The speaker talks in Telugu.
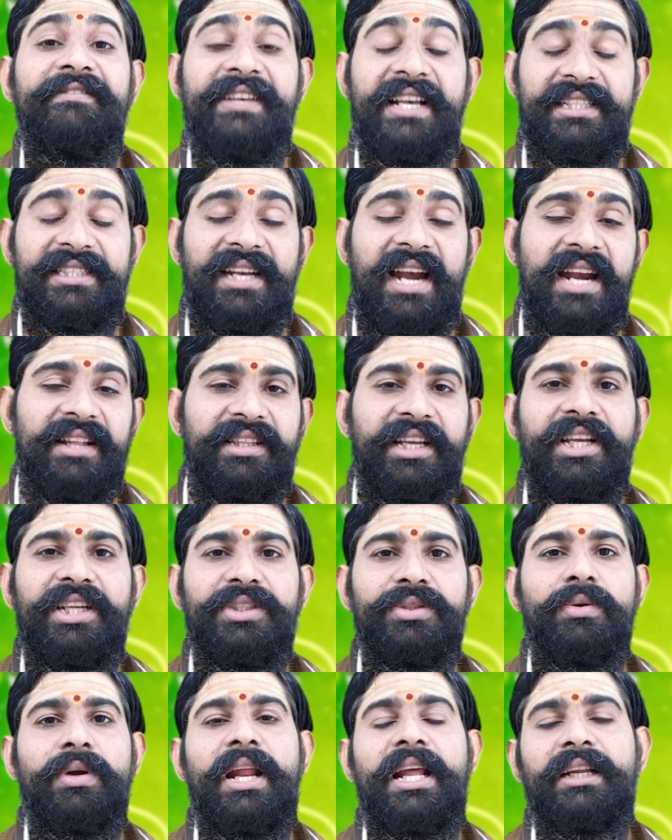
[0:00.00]
వ్యసనాలు
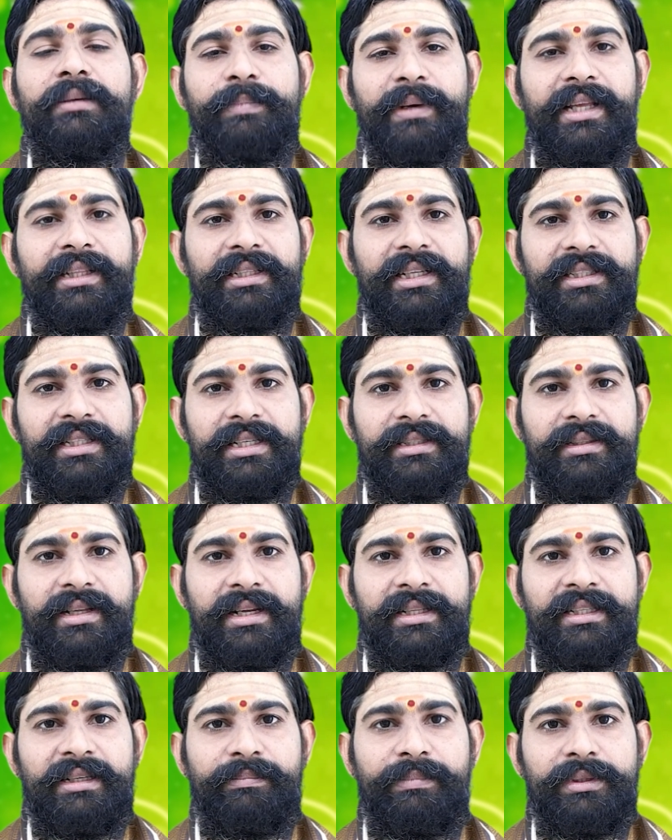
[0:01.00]
తగ్గించుకోవడానికి ప్రయత్నం
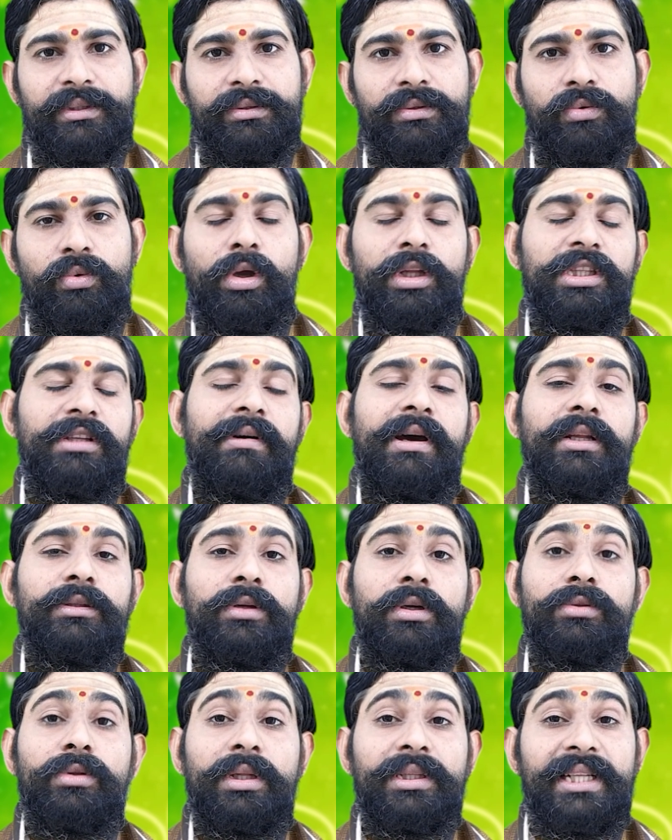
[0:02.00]
చేస్తారని చెప్పచ్చు కొత్త
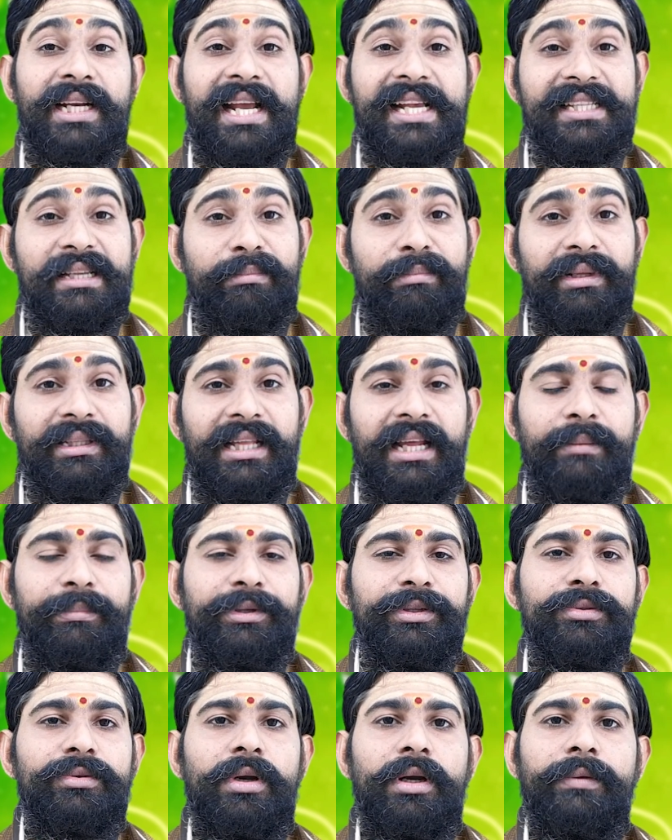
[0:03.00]
వారితో తొందరగా సంబంధాన్ని
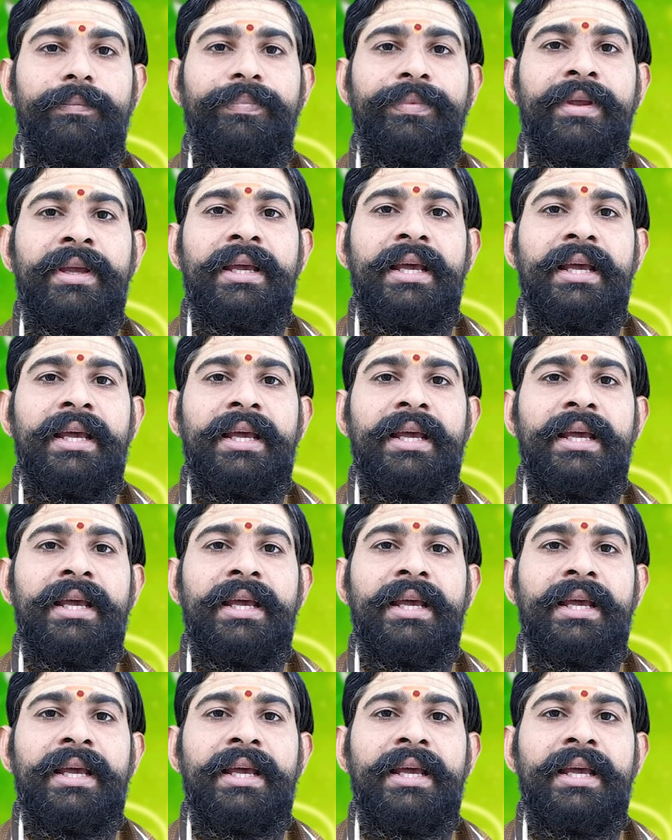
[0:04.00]
పెంచుకోవడం